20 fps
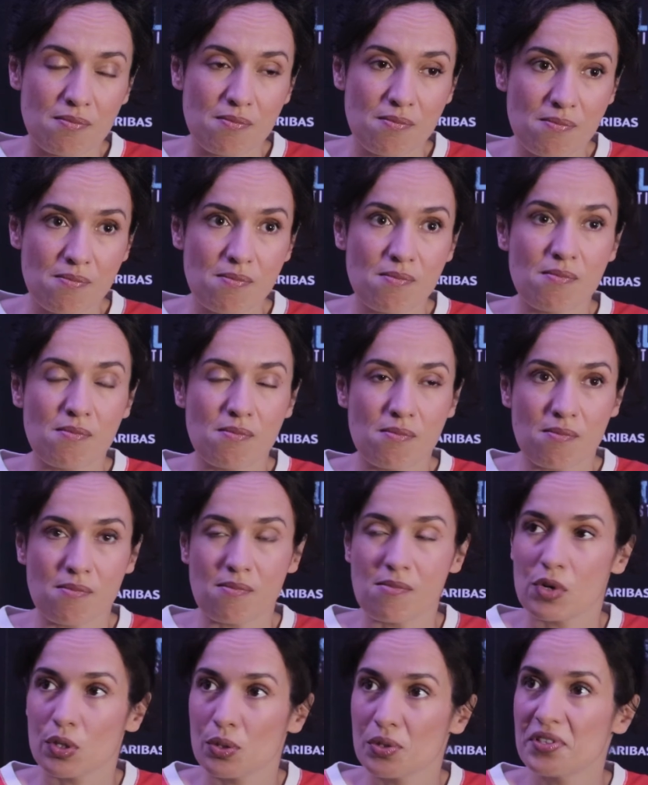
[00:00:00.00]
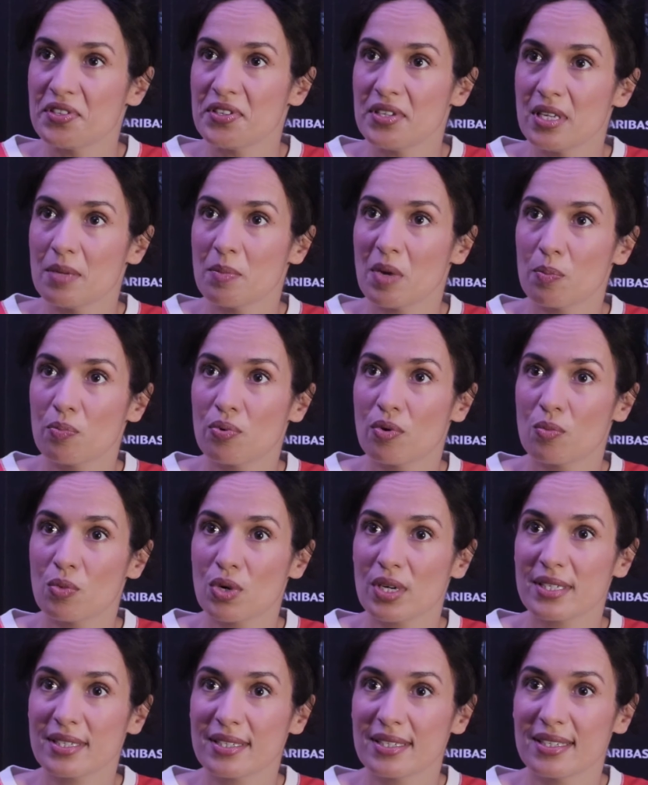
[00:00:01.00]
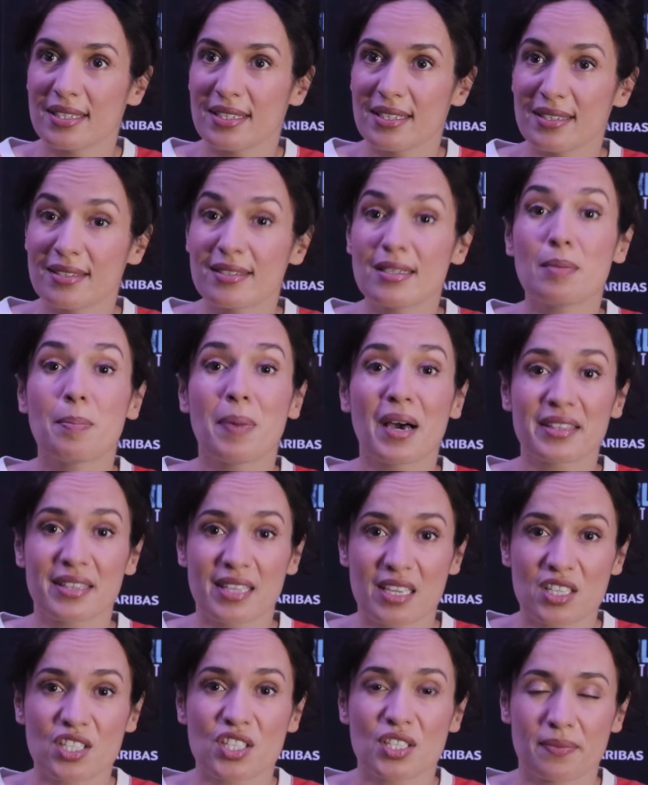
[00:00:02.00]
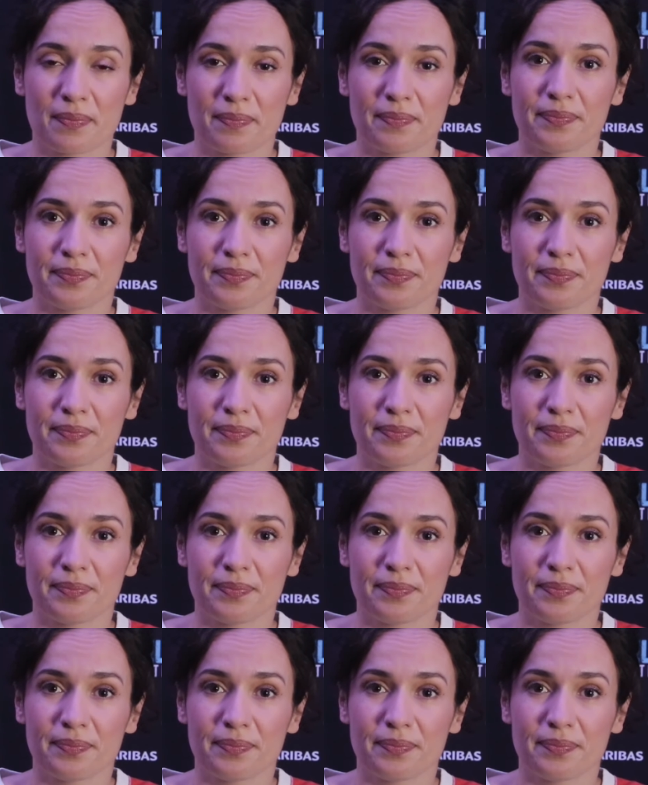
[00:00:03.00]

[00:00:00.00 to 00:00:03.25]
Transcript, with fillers: Hmm, le cinéma pour moi, c'est le partage.